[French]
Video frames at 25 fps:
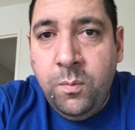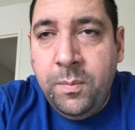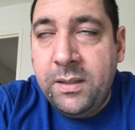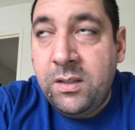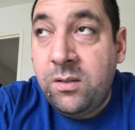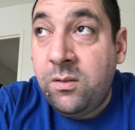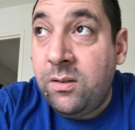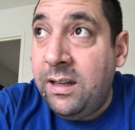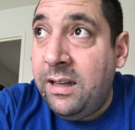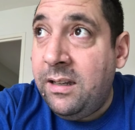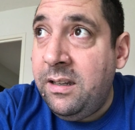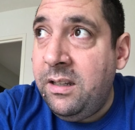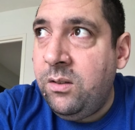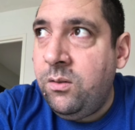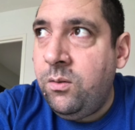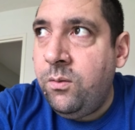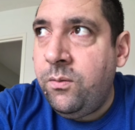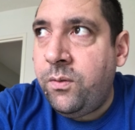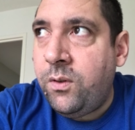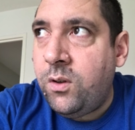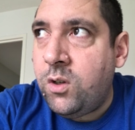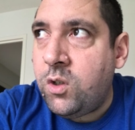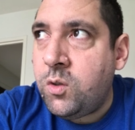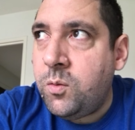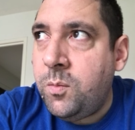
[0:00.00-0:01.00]
parce que la Ligue 2,
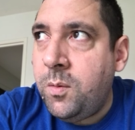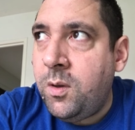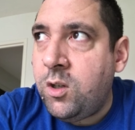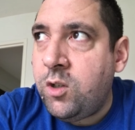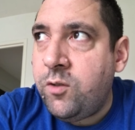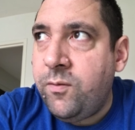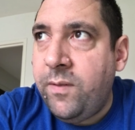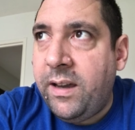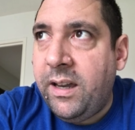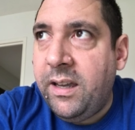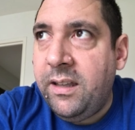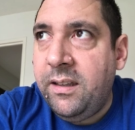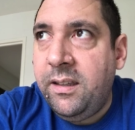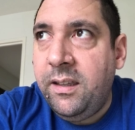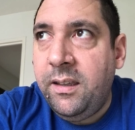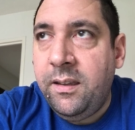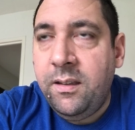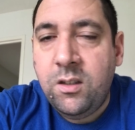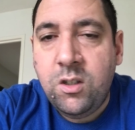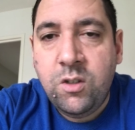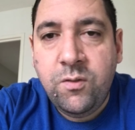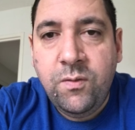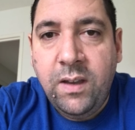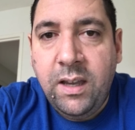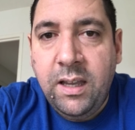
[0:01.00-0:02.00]
franchement, je vais arrêter.
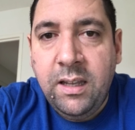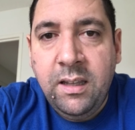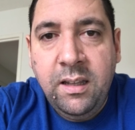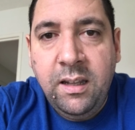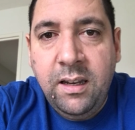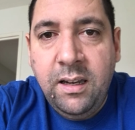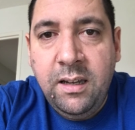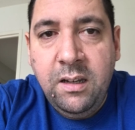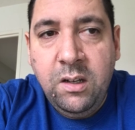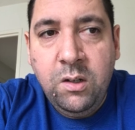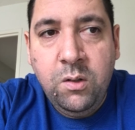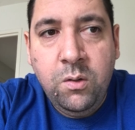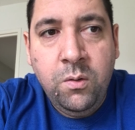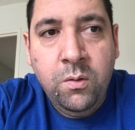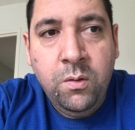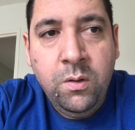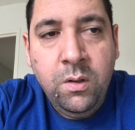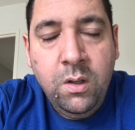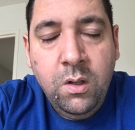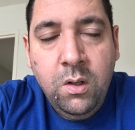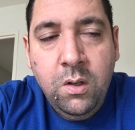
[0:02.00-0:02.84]
Je vais arrêter la Ligue 2.